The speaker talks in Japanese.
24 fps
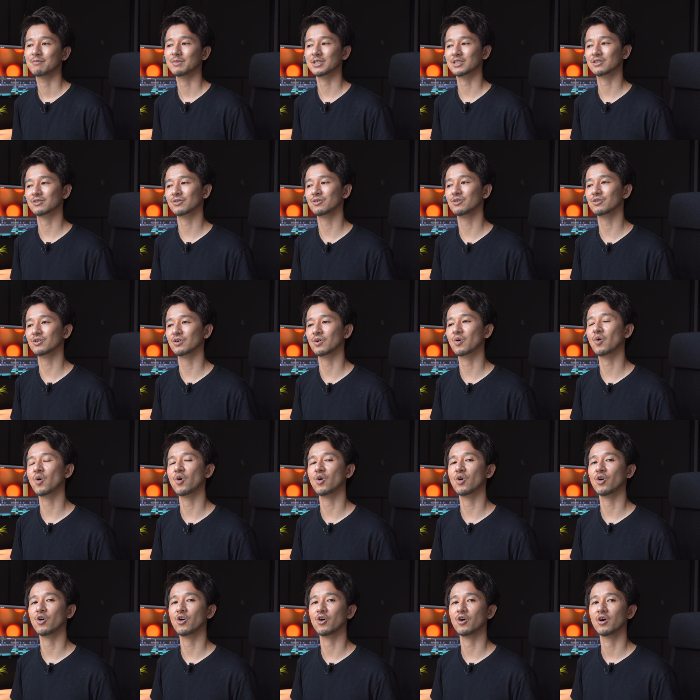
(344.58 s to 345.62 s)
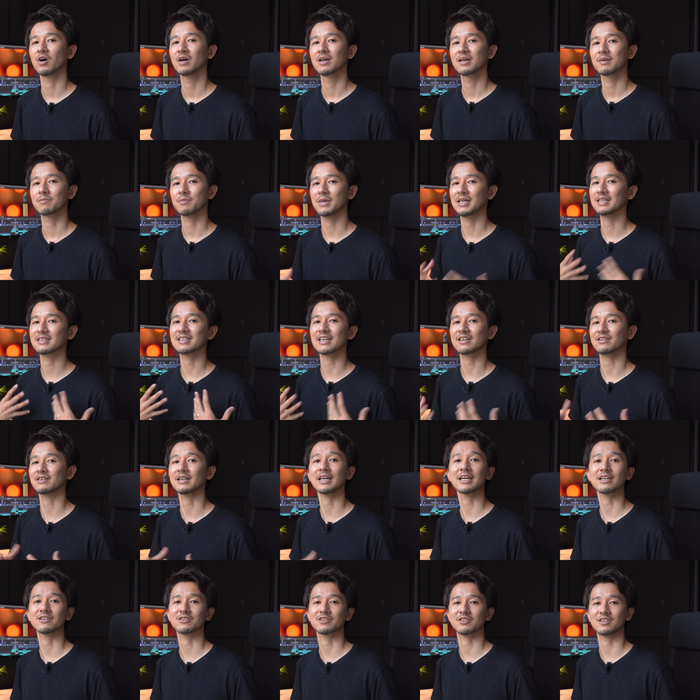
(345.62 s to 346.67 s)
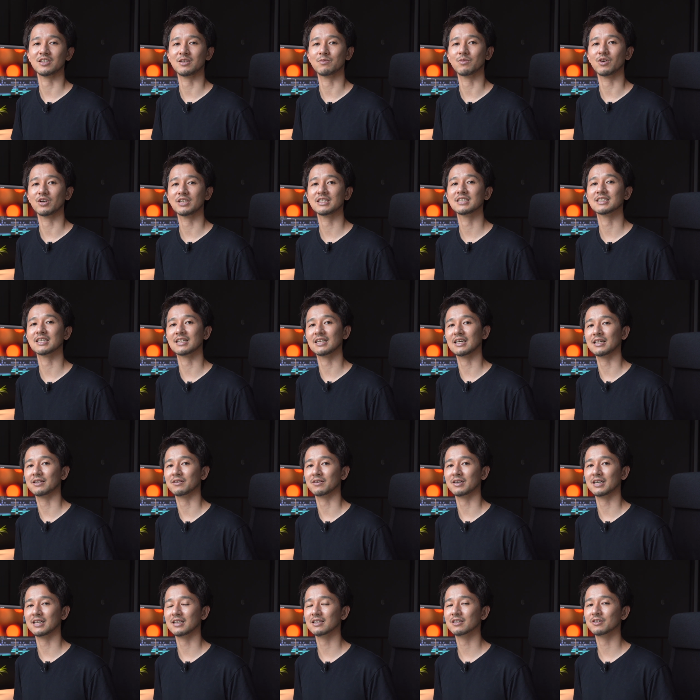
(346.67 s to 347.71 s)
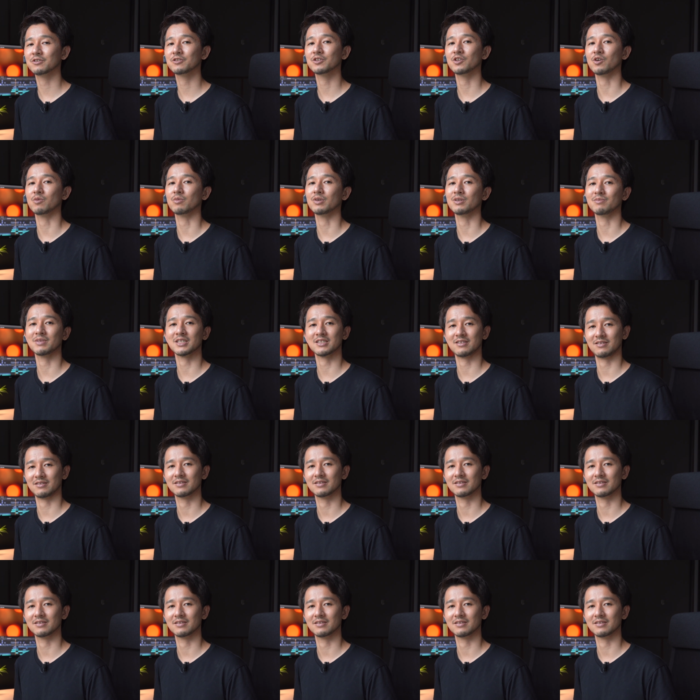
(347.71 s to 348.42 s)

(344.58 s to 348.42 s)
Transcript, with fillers: まあ、すごくこうメンタルヘルスにもいいんじゃないのかなっていうふうに思います。